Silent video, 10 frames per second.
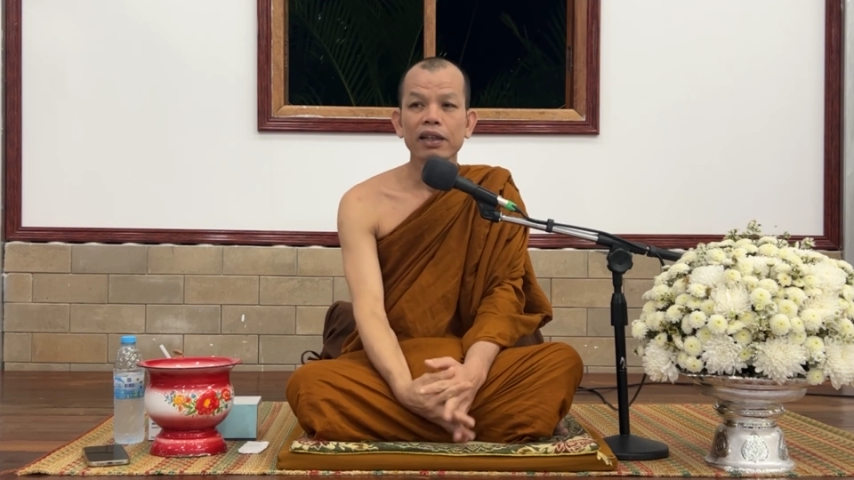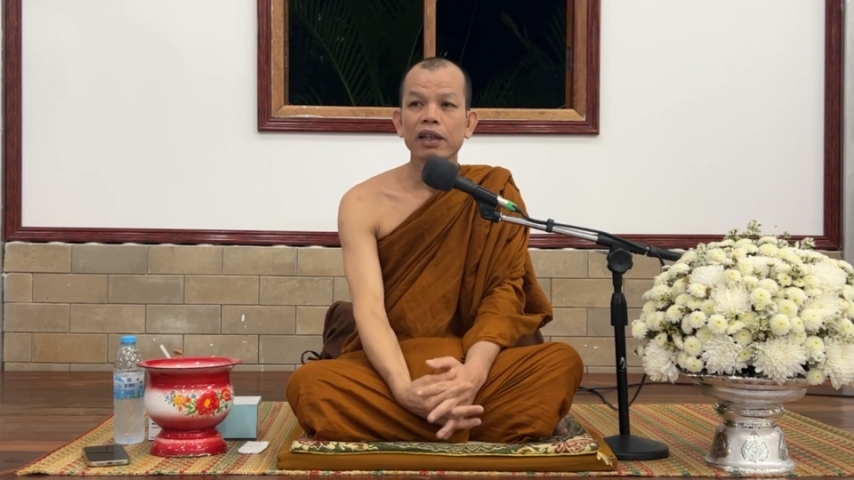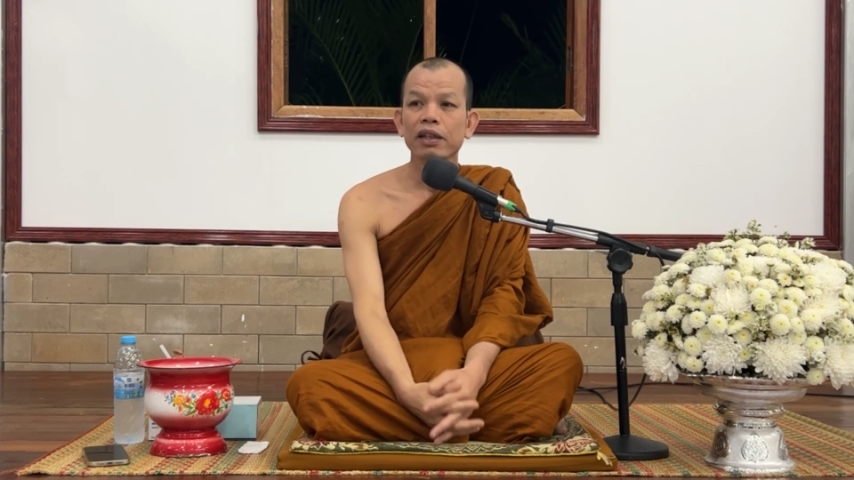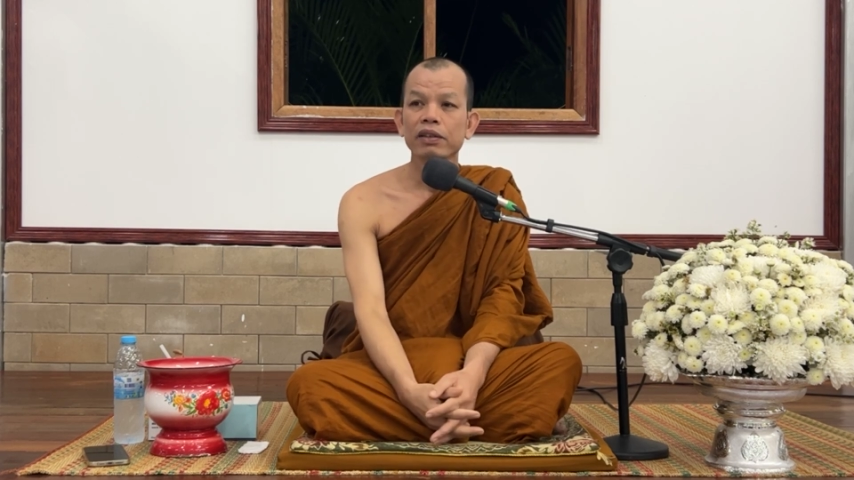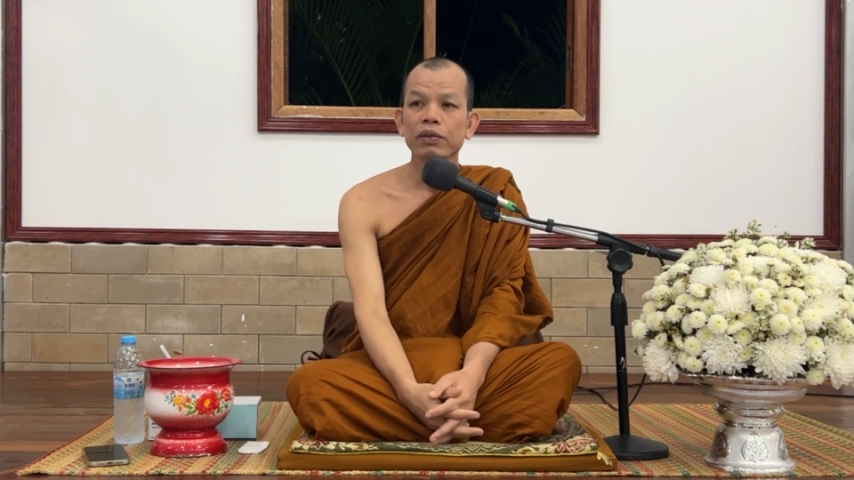อยู่
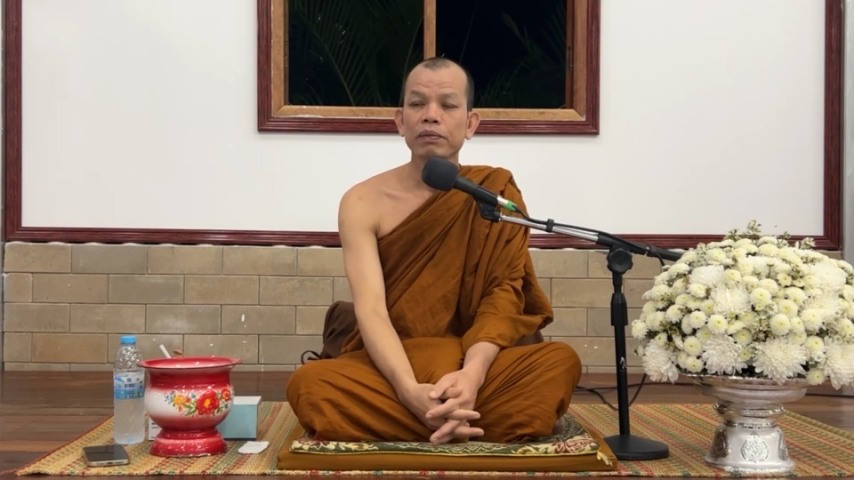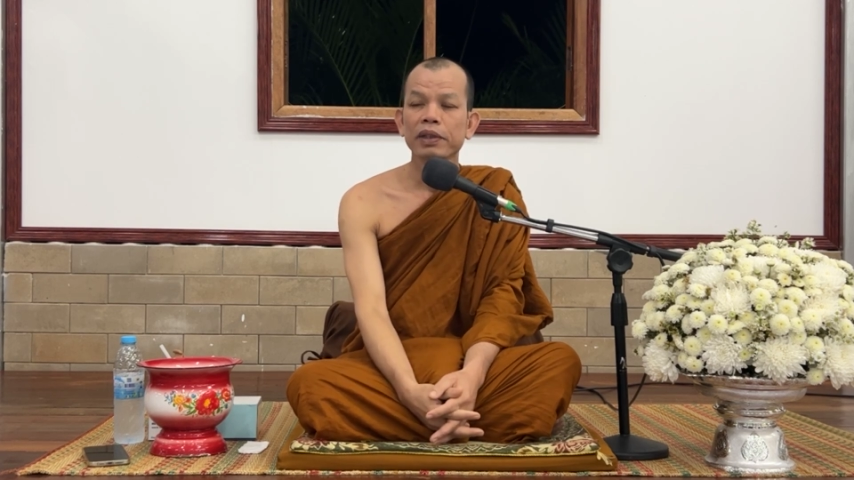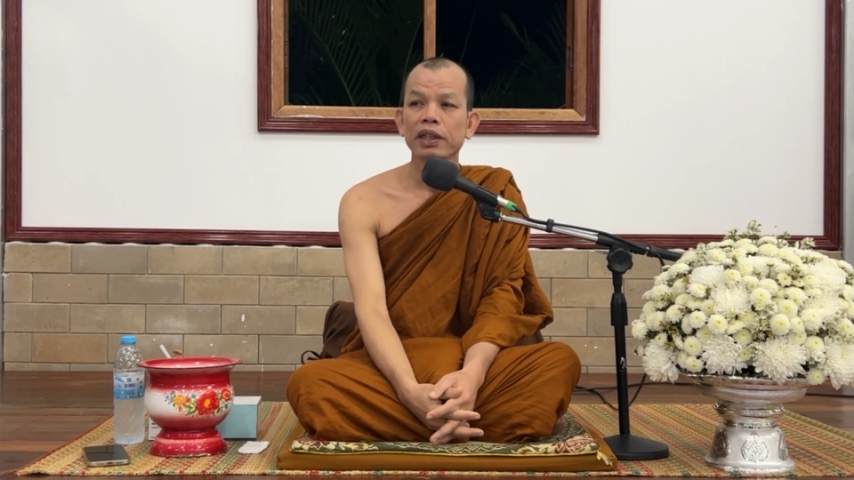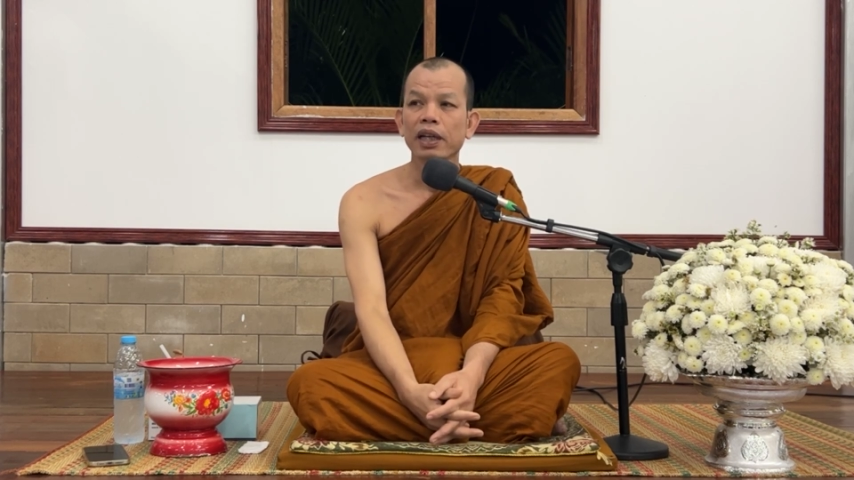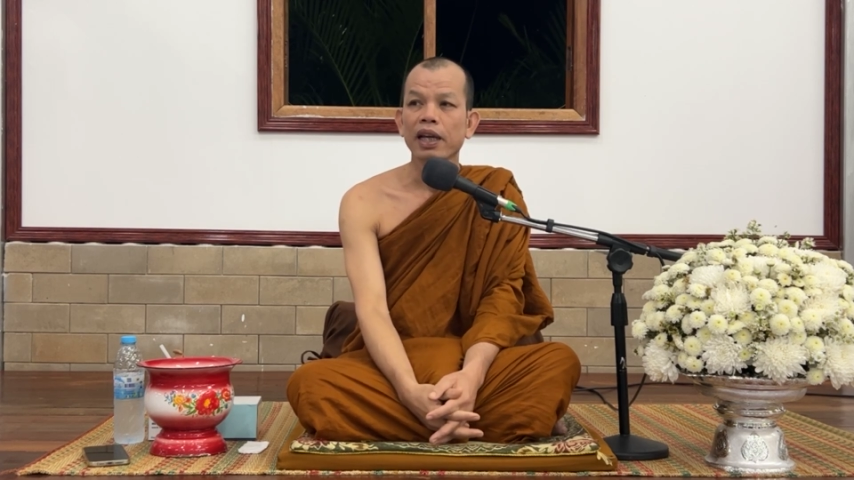ด้วยหละสู้
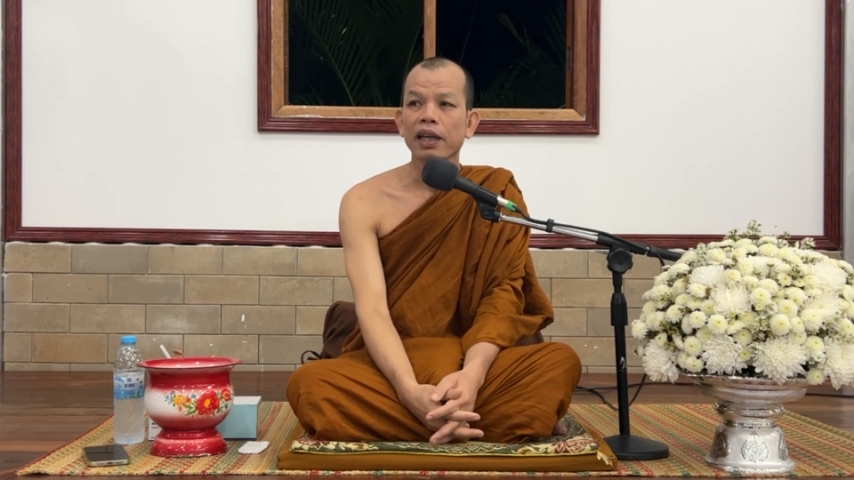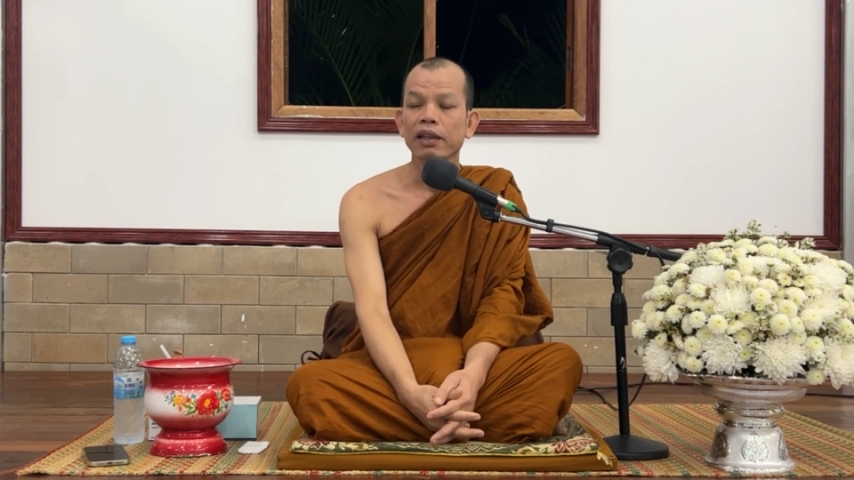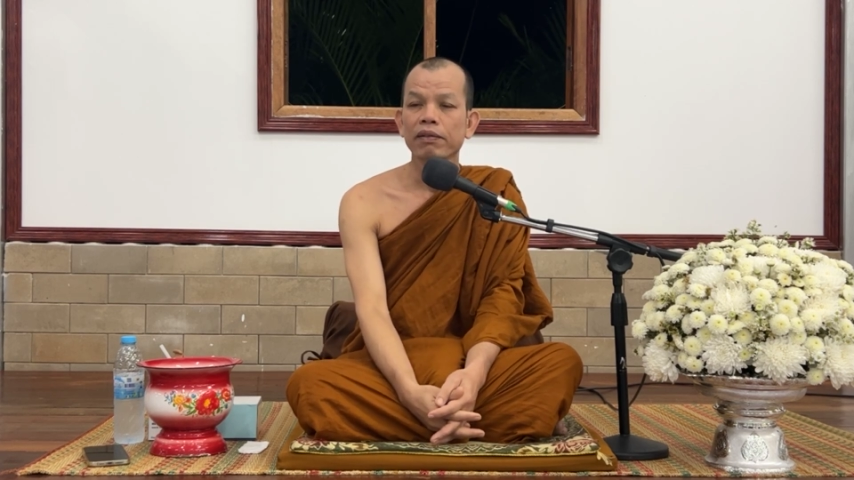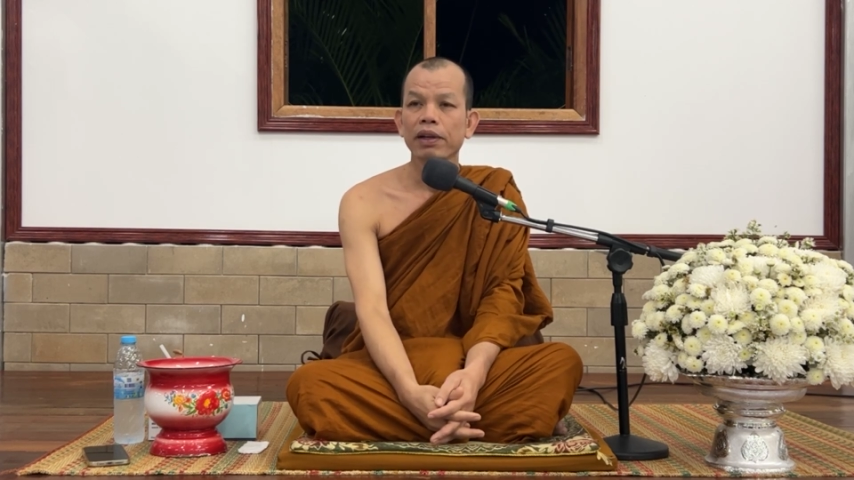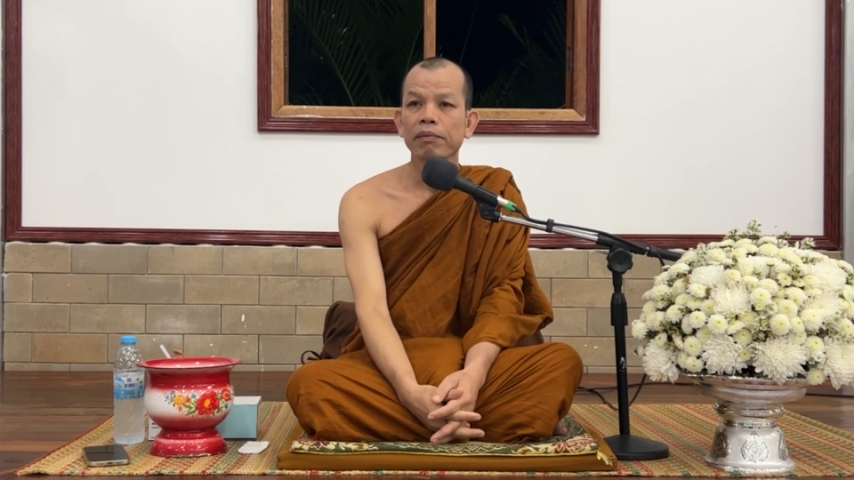มือก็ได้
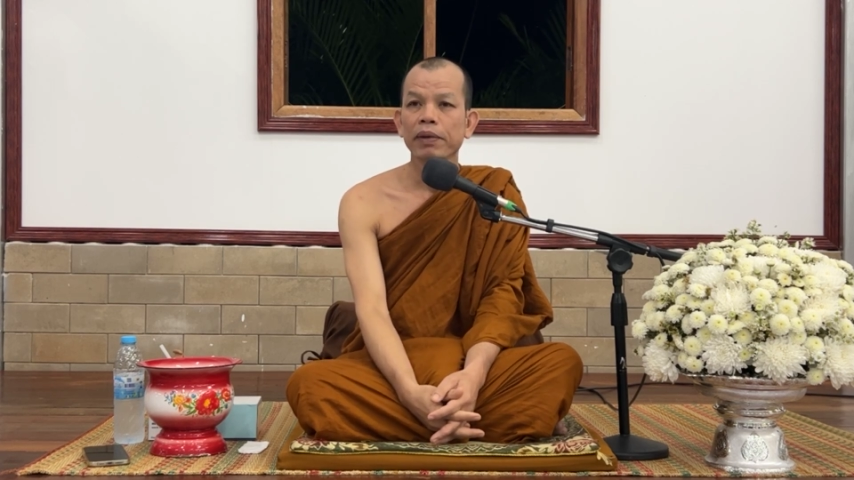แต่ว่า